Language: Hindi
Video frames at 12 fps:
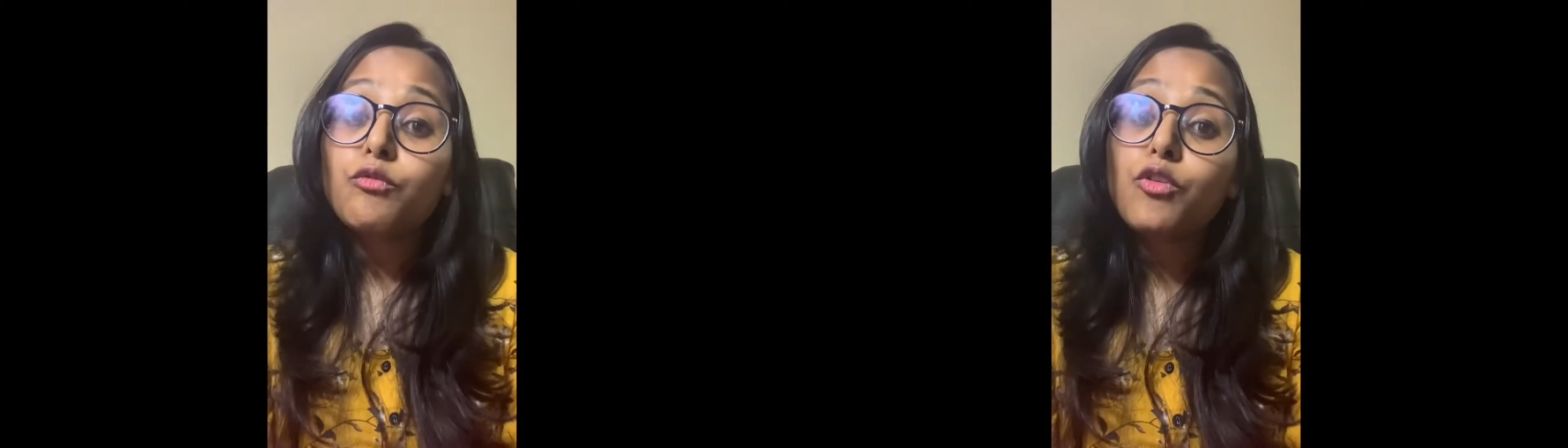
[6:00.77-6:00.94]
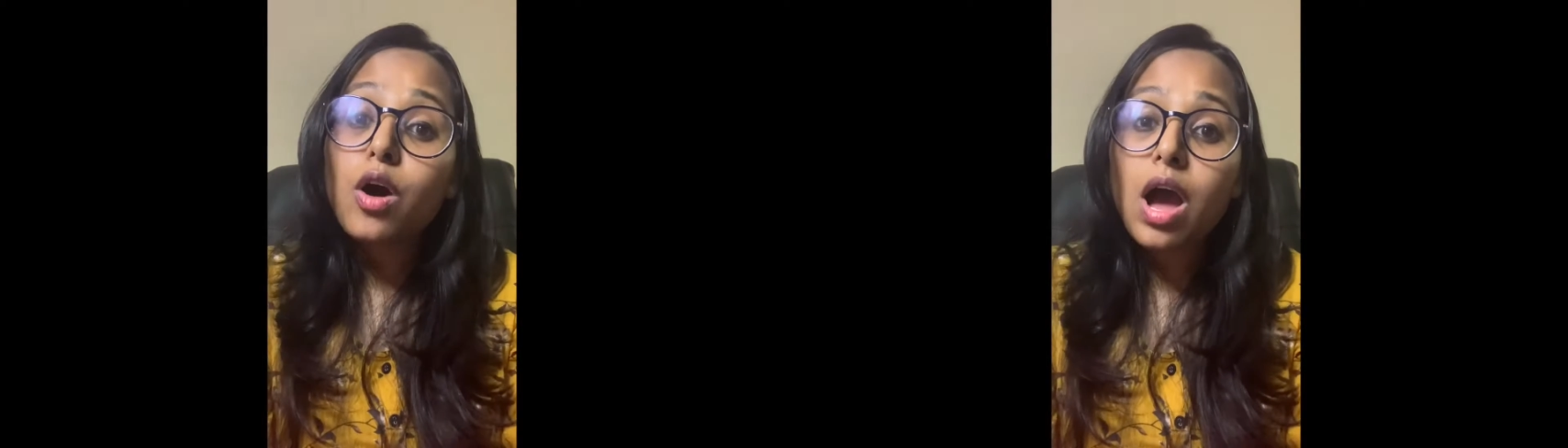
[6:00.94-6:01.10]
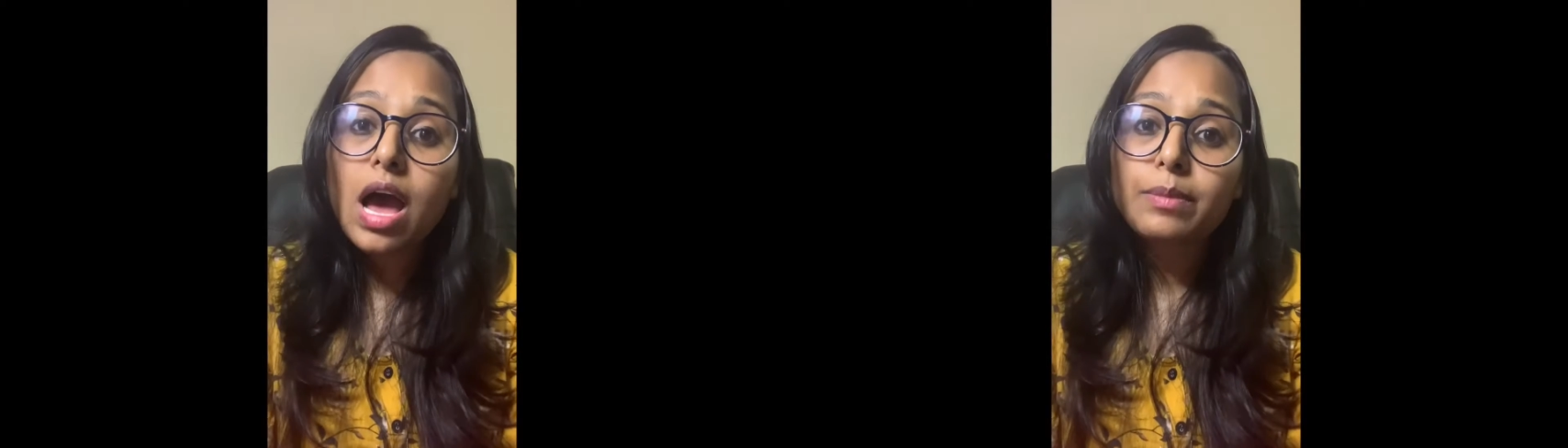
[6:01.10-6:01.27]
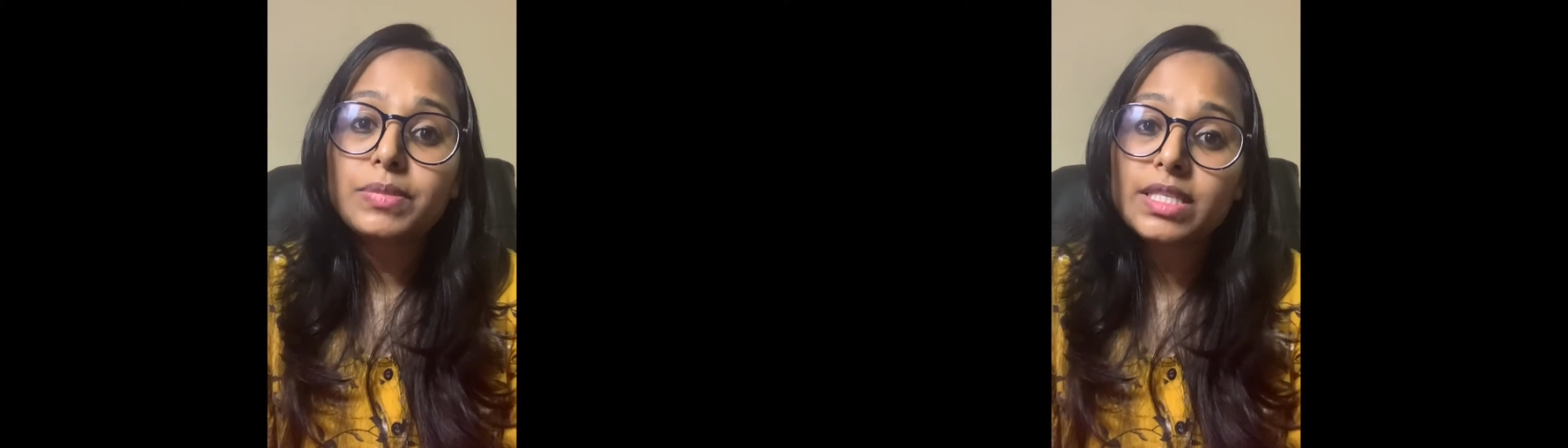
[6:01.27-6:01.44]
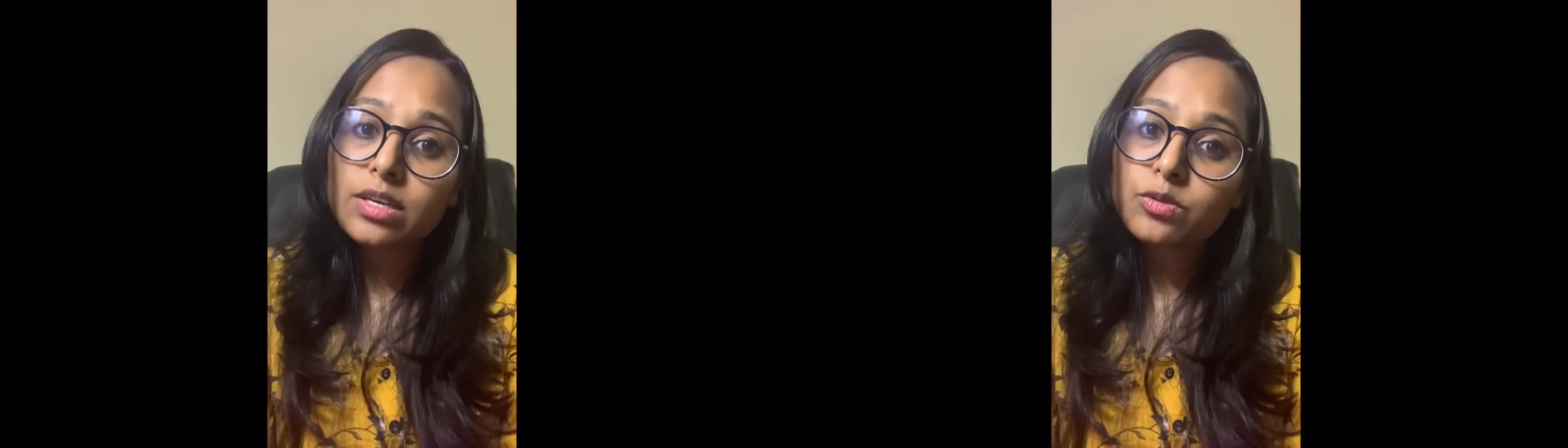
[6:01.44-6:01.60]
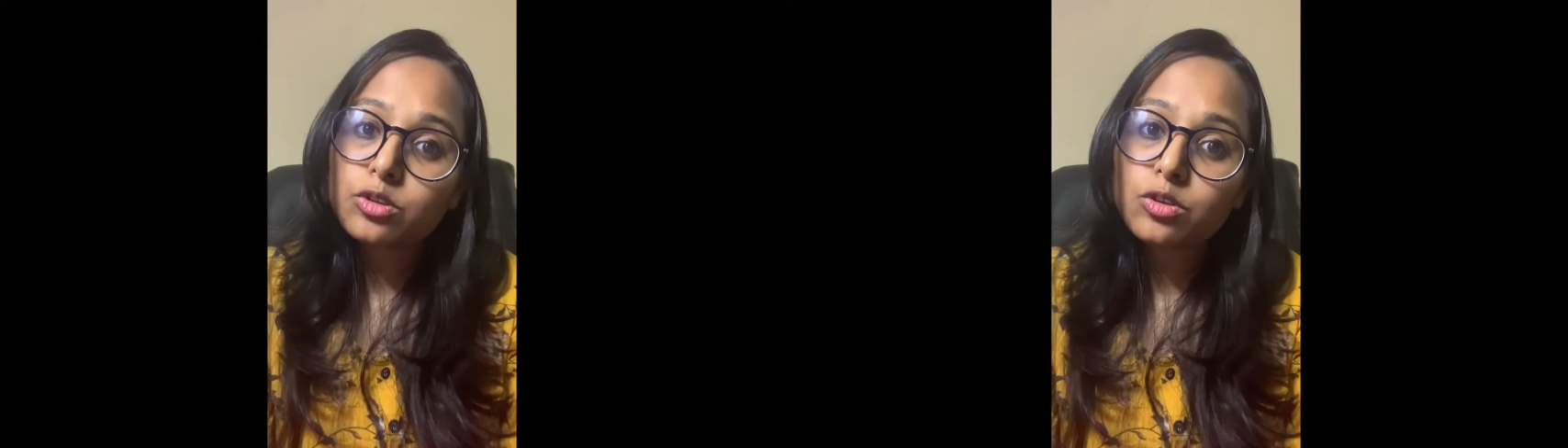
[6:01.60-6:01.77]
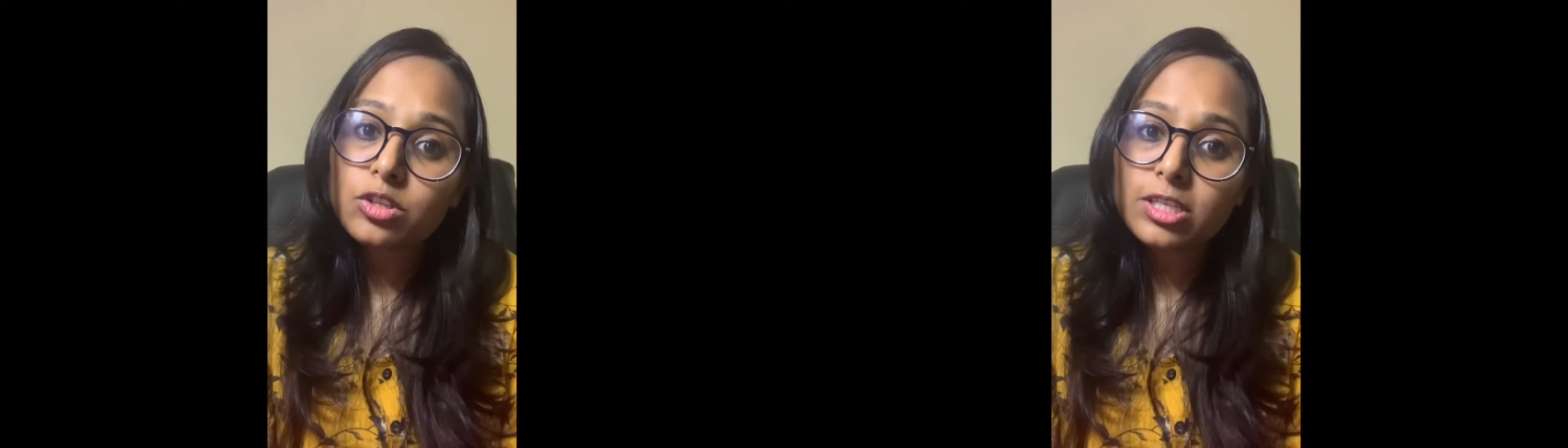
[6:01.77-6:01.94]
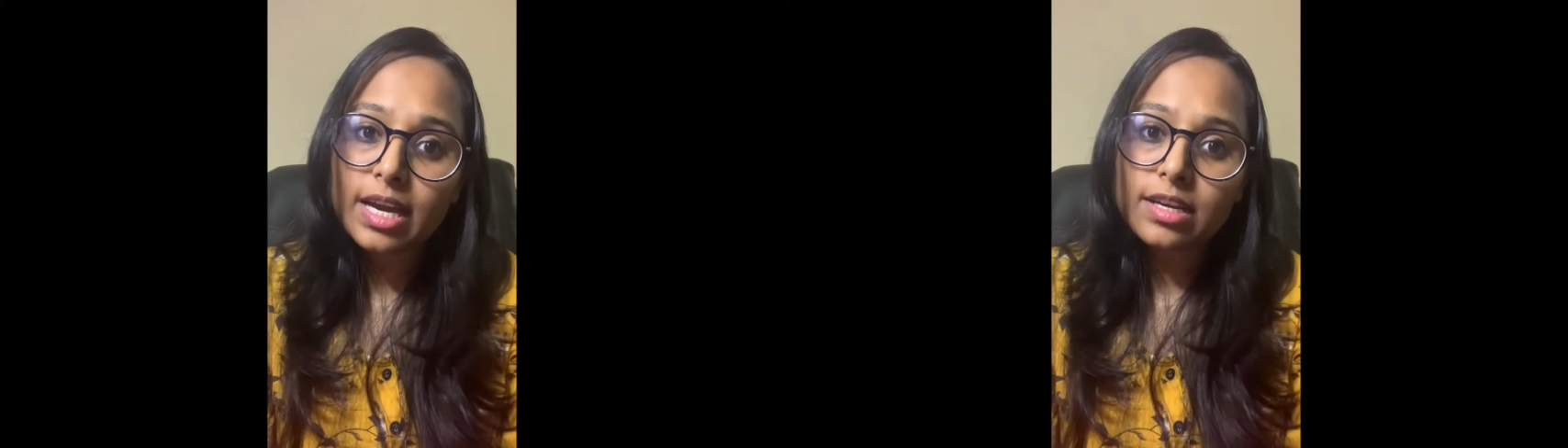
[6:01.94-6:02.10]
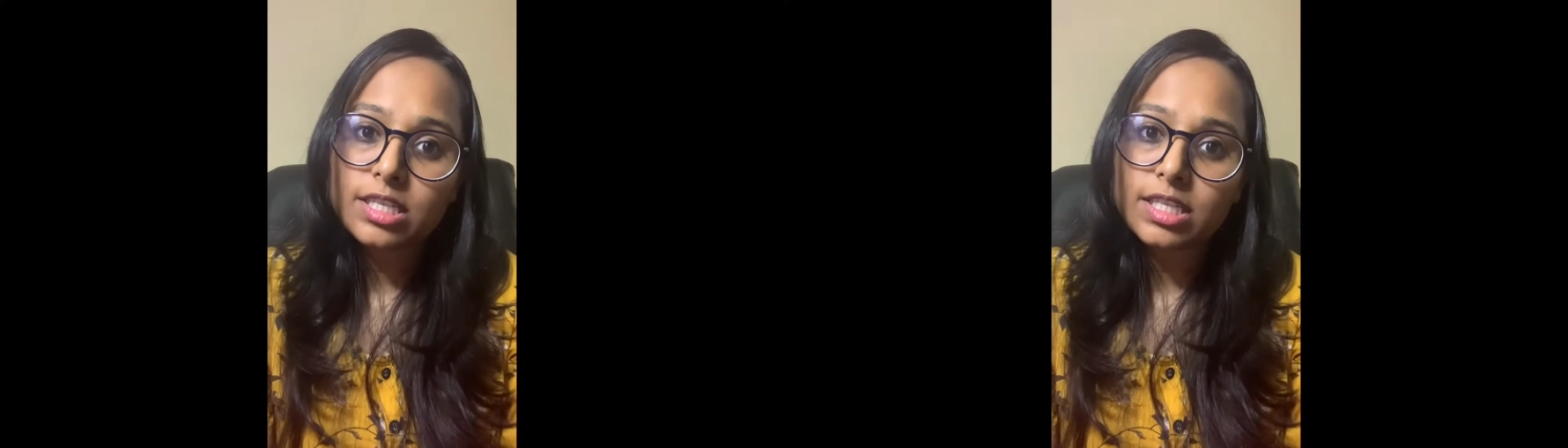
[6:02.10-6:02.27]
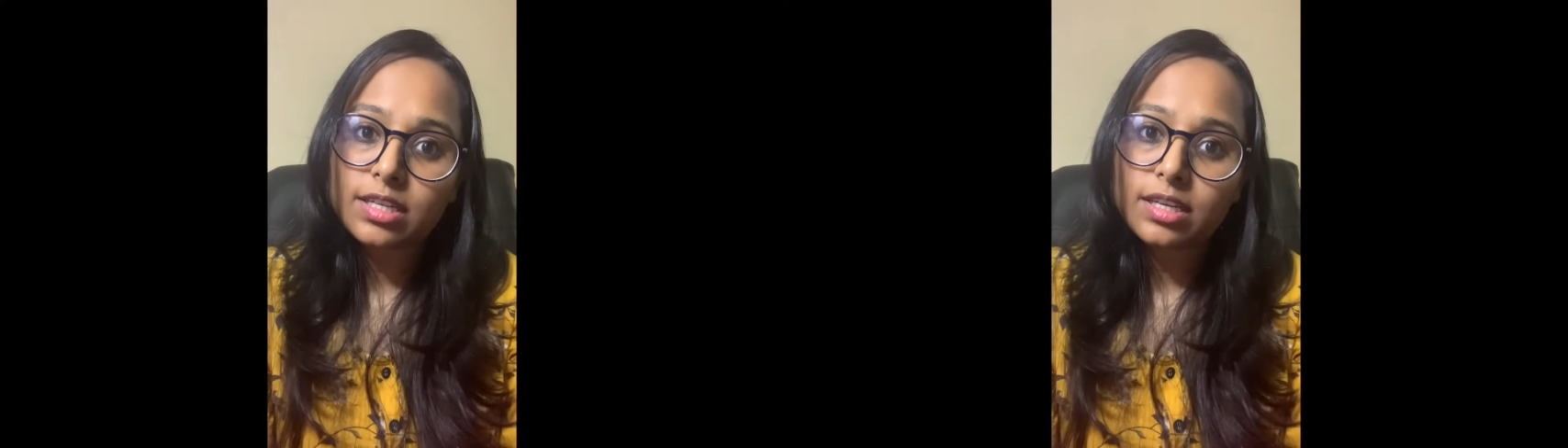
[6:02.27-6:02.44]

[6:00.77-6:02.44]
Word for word: वो आपसे उसको चार्ज कर